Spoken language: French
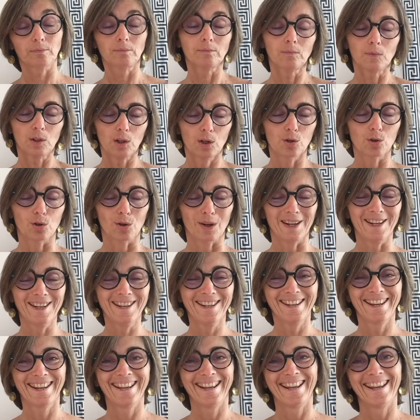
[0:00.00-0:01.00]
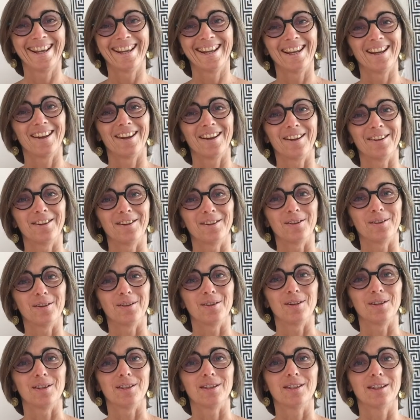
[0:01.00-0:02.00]
sereine,
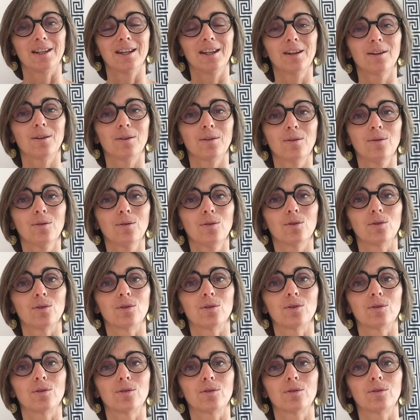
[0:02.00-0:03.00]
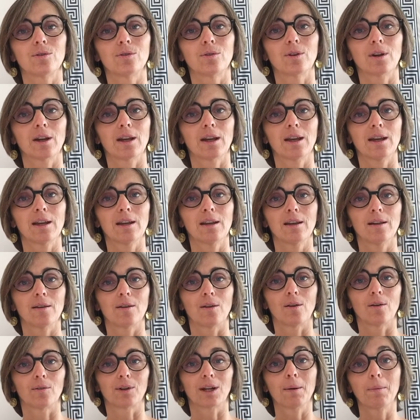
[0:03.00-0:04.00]
euh, c'est que je serai
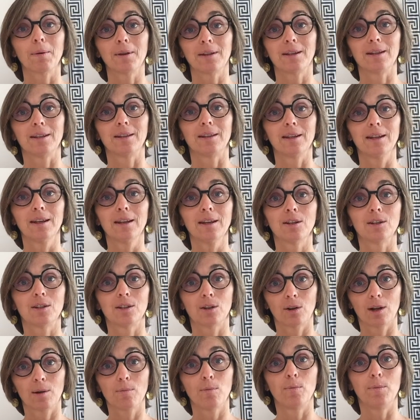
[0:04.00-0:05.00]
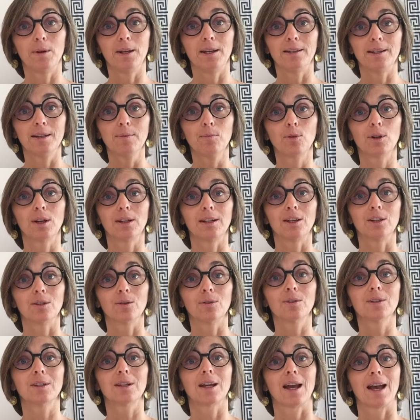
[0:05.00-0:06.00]
en capacité et j'aurai mobilisé mon
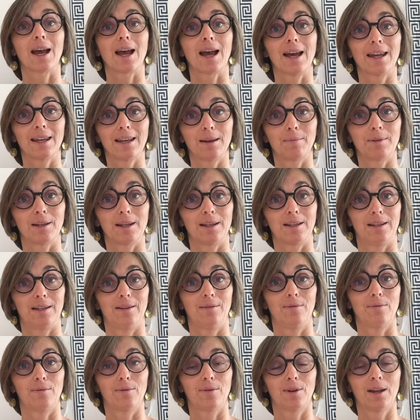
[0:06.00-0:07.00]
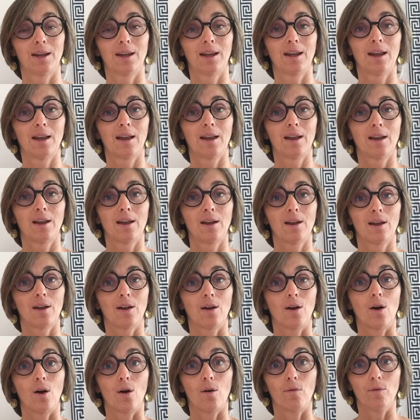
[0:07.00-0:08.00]
intelligence adaptative.
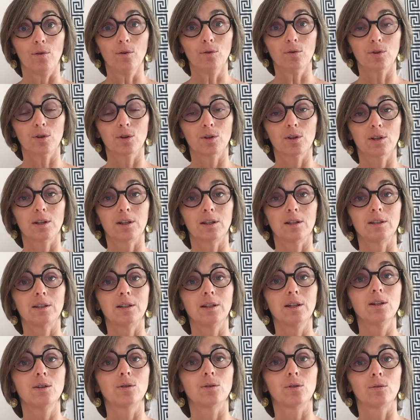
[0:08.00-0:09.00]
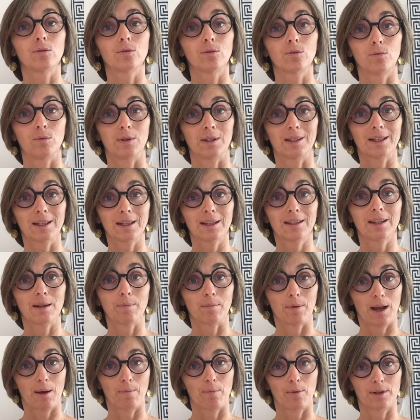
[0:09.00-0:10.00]
En revanche, si je suis stressé
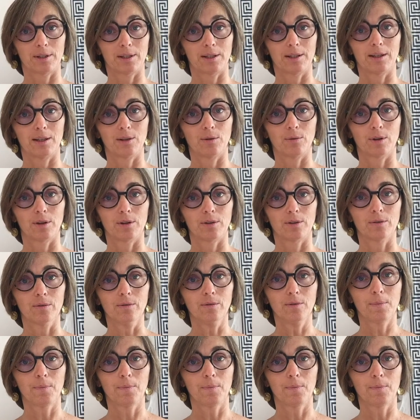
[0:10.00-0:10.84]
par rapport à cette situation,